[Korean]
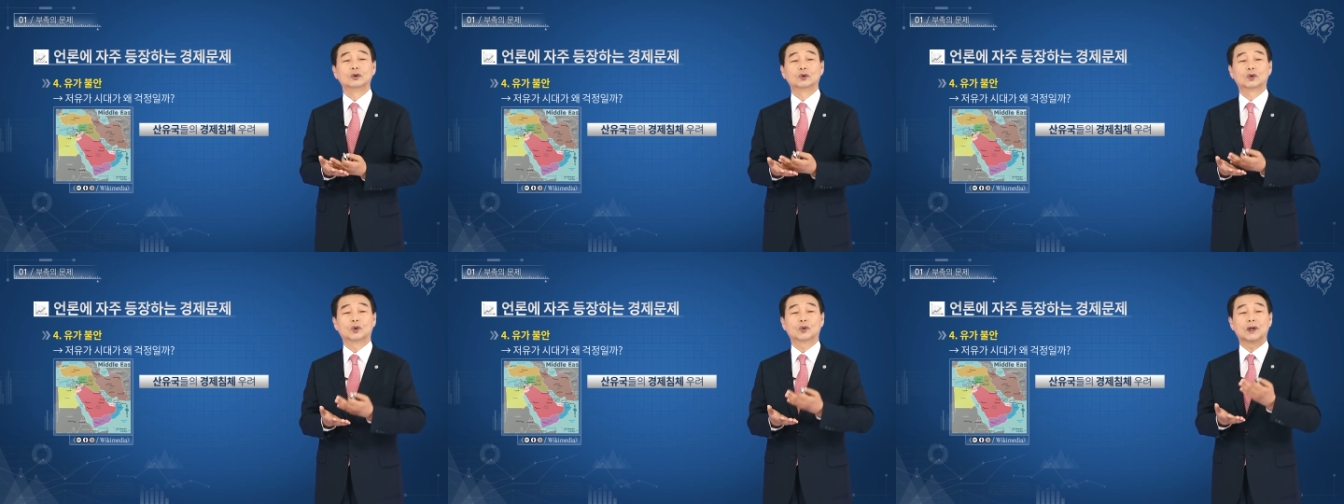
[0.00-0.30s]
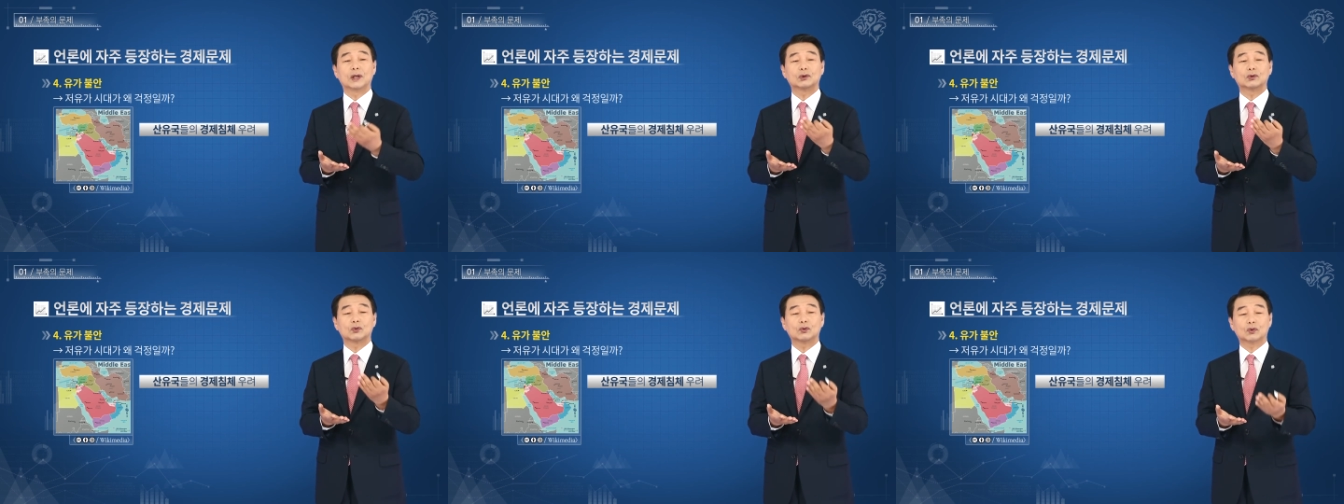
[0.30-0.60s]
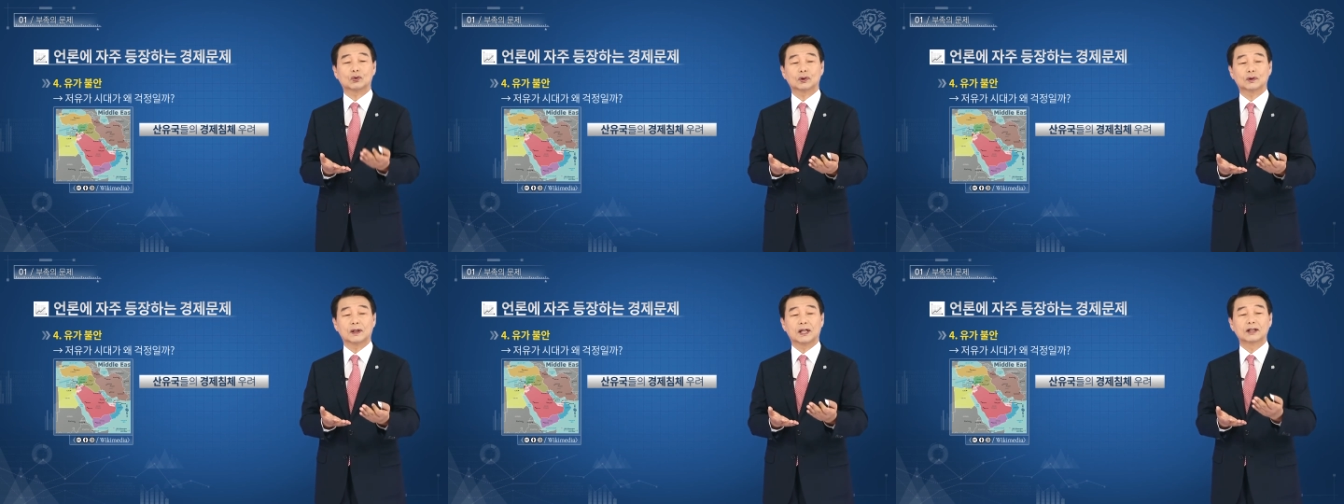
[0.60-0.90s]
그쪽에
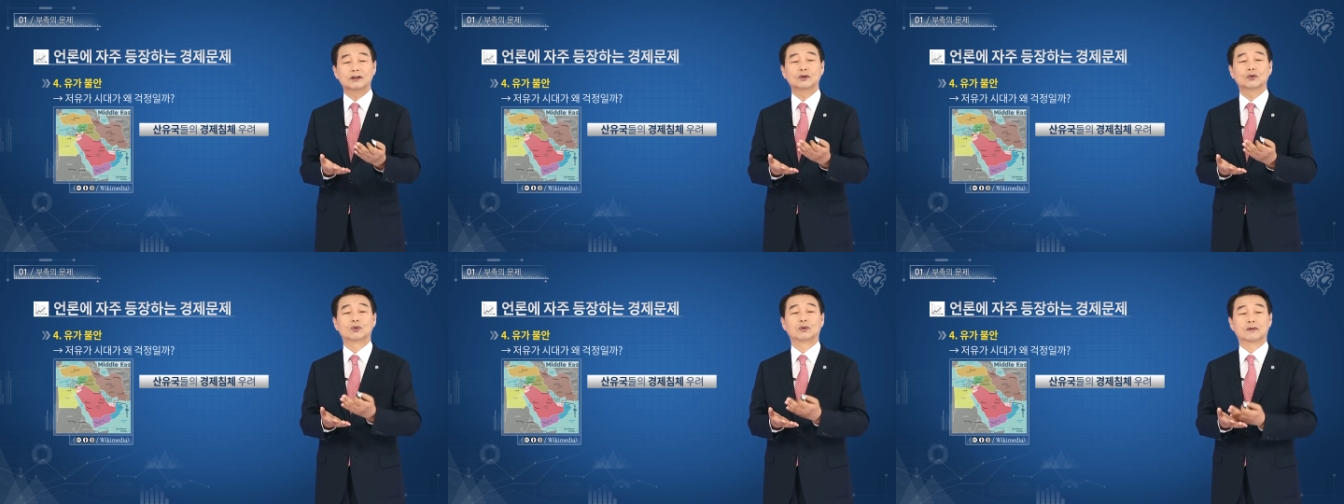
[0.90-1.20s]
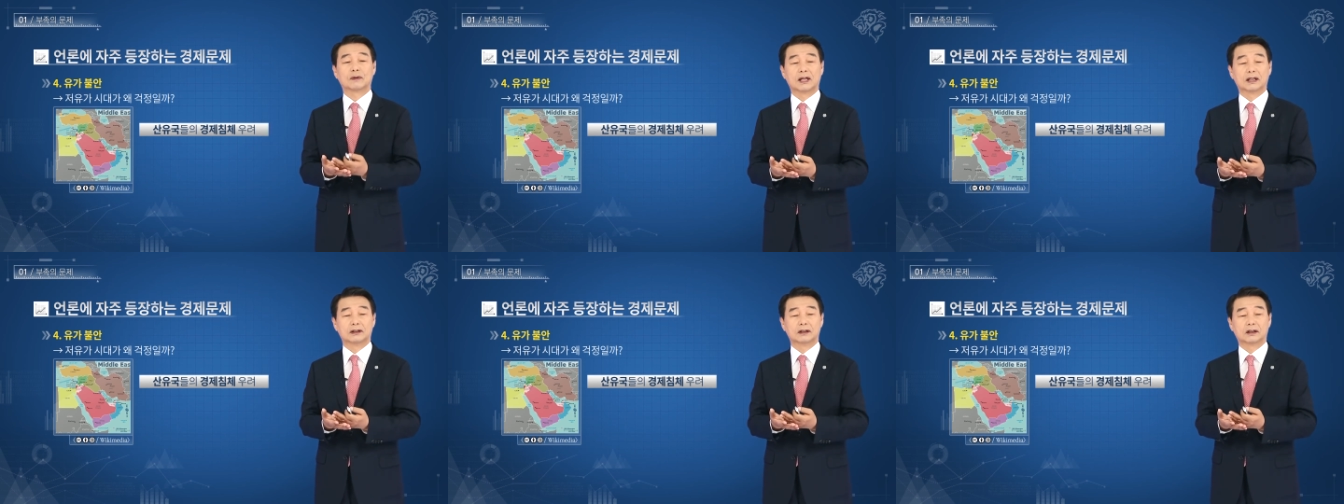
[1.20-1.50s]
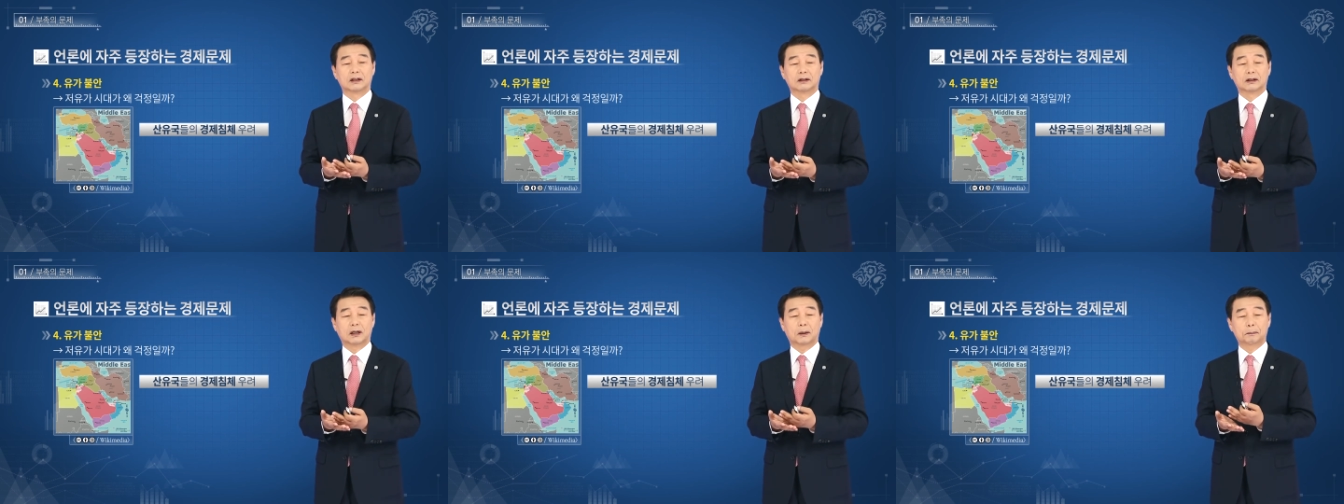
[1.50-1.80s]
수출하는
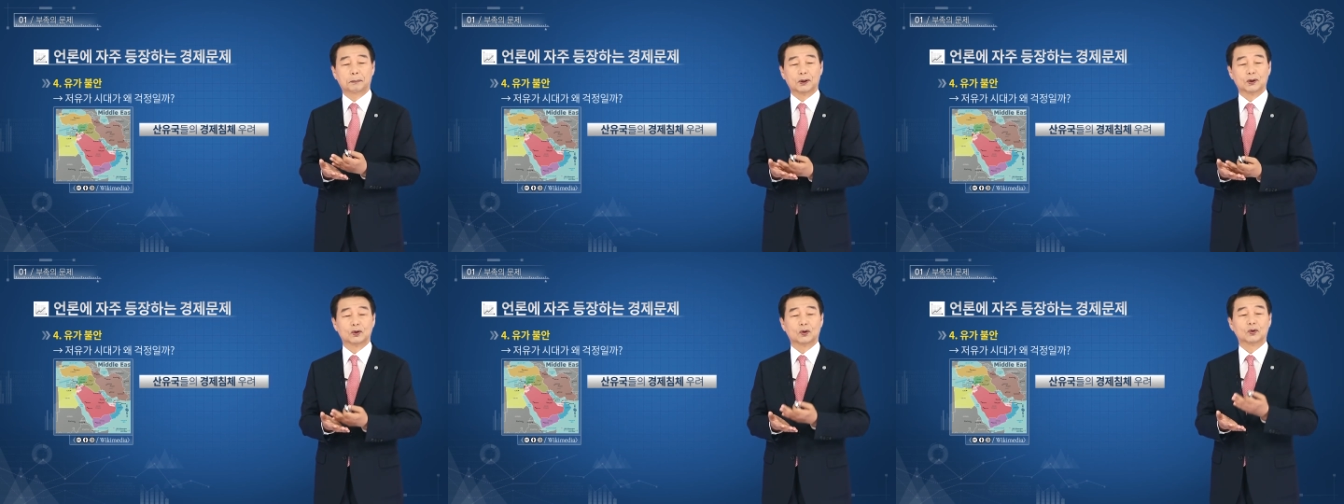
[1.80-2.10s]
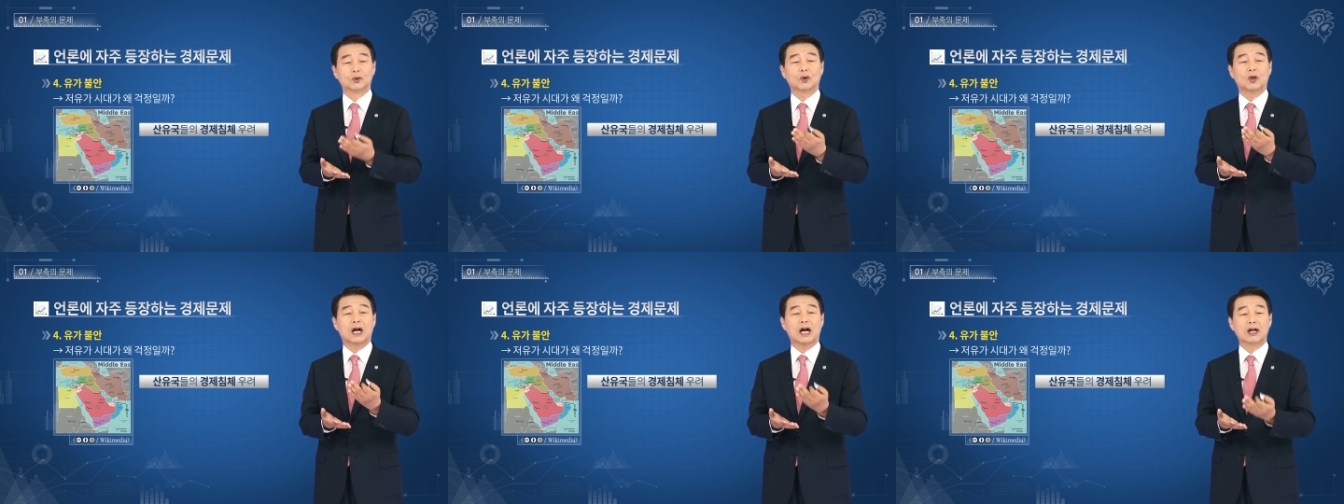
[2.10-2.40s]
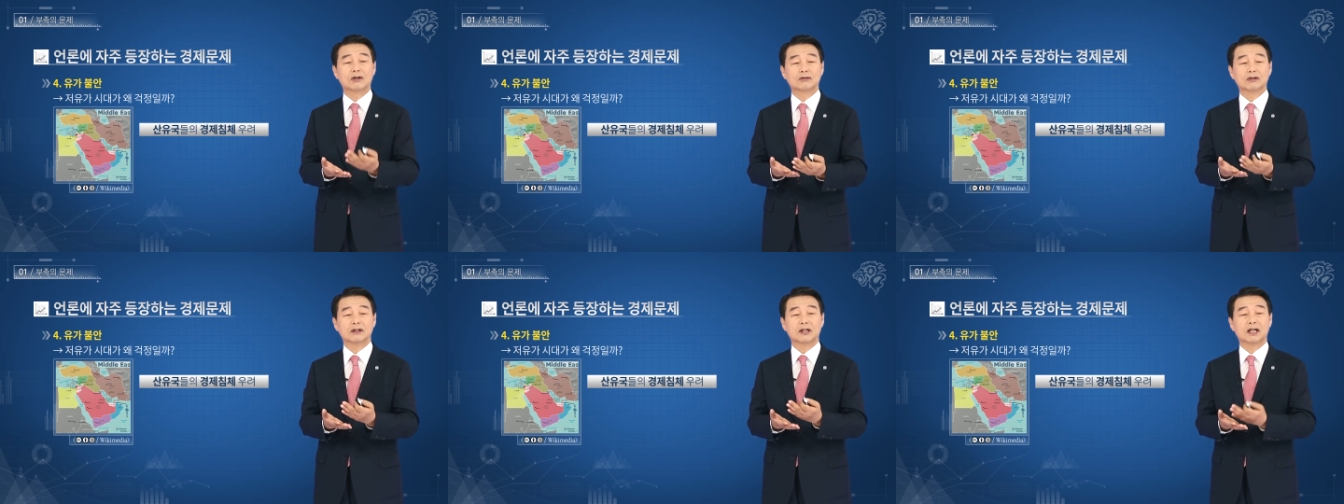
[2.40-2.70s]
국가들 대표적으로
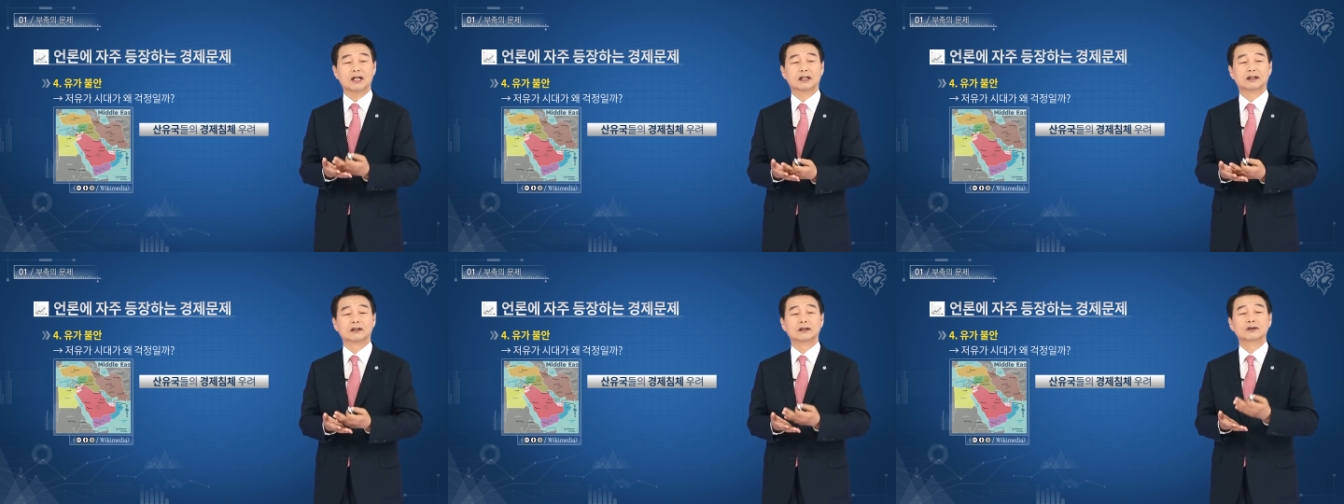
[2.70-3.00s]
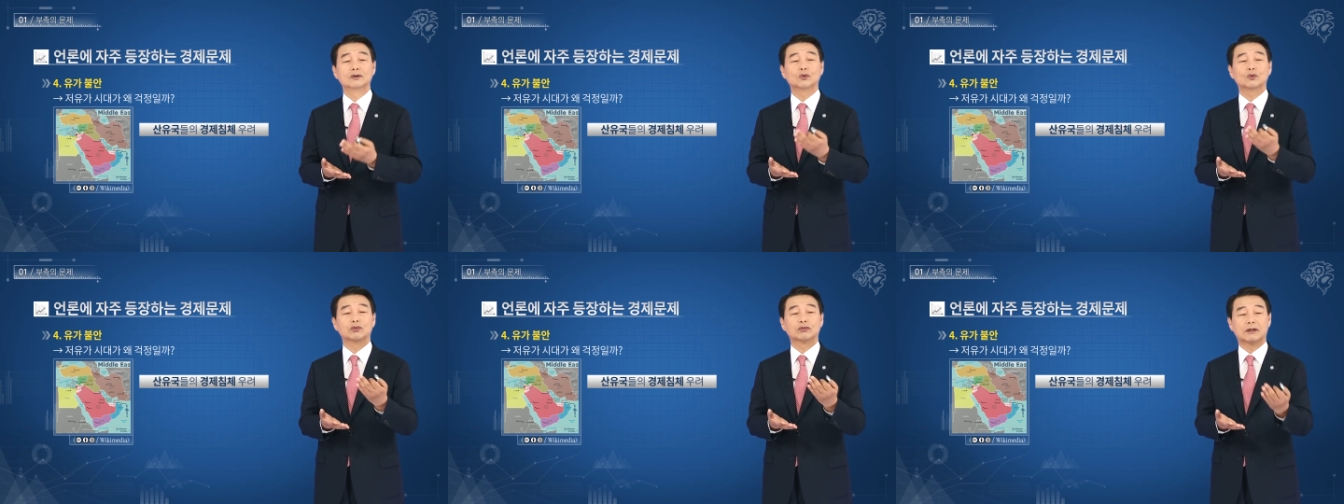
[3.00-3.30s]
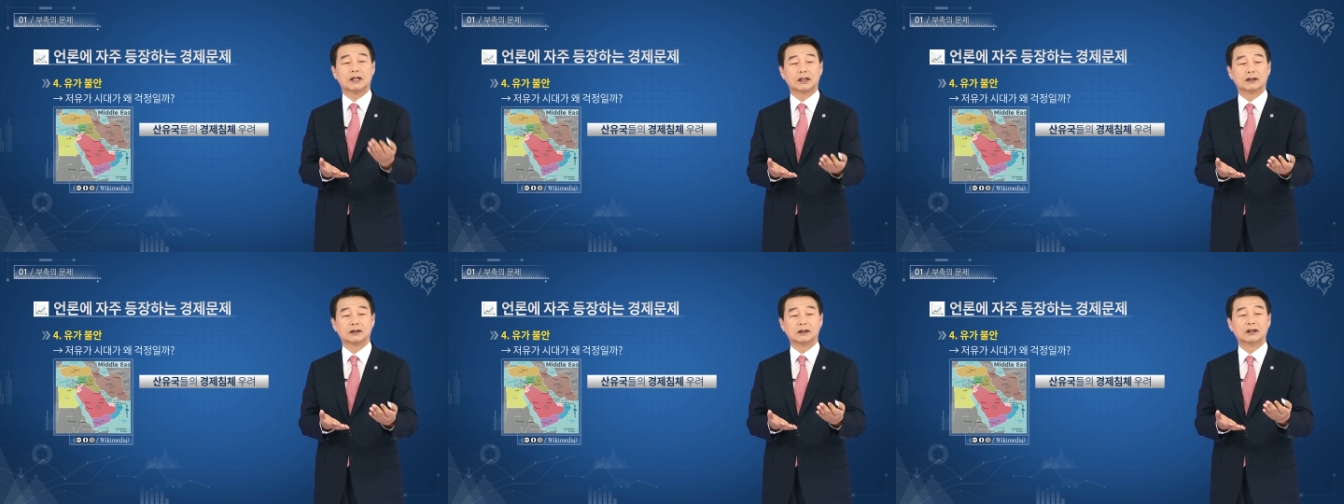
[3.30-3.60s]
한국과 같은
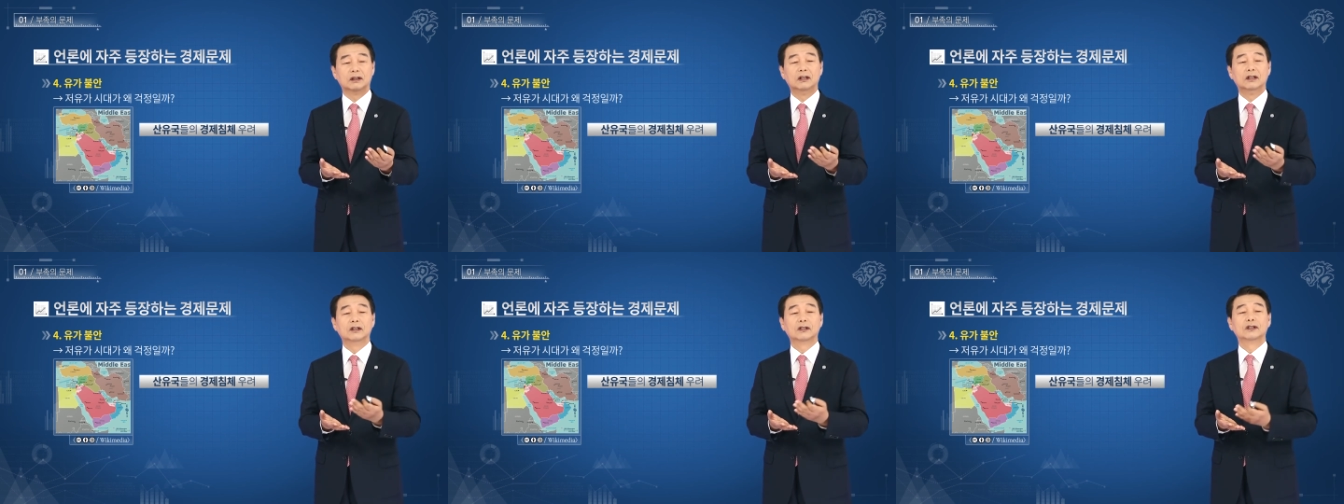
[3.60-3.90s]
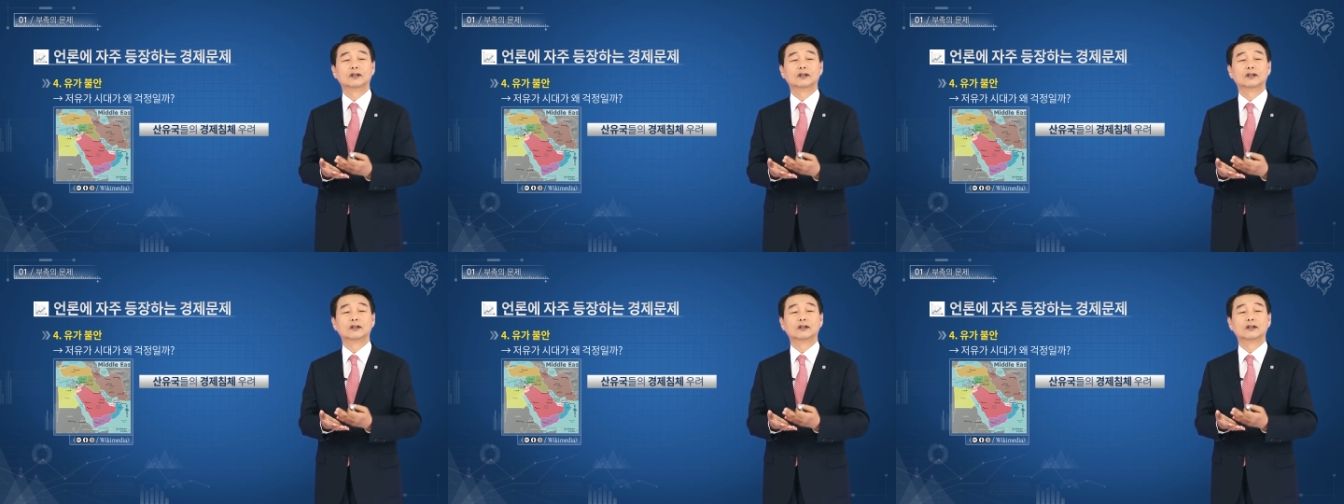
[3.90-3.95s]
국가들